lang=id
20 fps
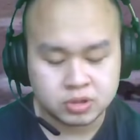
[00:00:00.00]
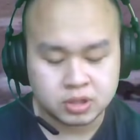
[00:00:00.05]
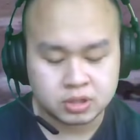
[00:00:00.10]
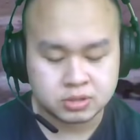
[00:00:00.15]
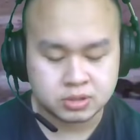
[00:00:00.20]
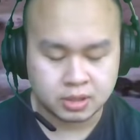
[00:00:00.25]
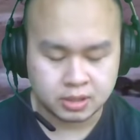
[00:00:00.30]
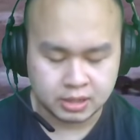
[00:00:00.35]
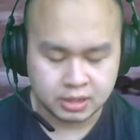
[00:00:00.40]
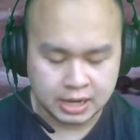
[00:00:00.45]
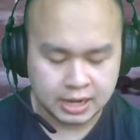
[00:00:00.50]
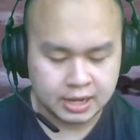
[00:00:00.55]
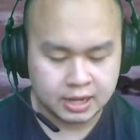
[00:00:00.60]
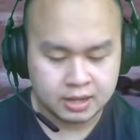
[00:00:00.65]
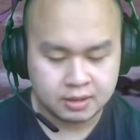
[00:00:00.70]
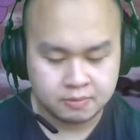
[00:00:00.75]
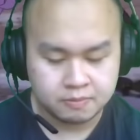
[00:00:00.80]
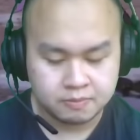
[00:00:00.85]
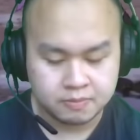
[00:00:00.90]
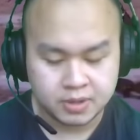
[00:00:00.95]
terserah
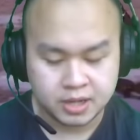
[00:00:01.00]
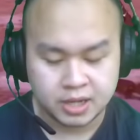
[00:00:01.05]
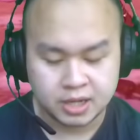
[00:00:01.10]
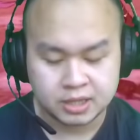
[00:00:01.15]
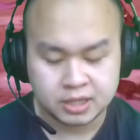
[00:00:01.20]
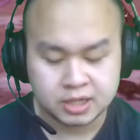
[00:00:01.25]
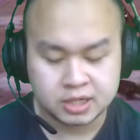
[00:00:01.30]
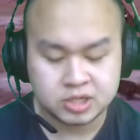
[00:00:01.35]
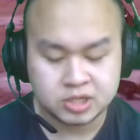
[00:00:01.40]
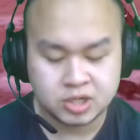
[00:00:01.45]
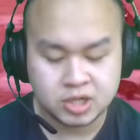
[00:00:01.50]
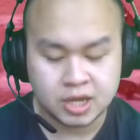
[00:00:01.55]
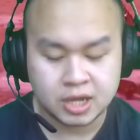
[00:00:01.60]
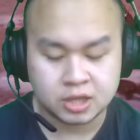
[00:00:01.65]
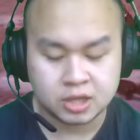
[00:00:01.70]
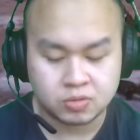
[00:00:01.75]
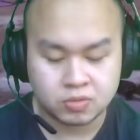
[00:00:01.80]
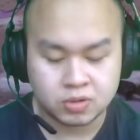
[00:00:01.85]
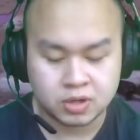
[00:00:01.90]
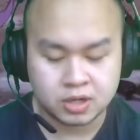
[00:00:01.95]
at least
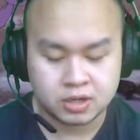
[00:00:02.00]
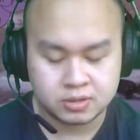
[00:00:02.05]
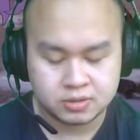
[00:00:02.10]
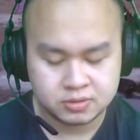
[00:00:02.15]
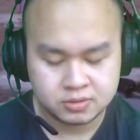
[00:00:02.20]
diatur lah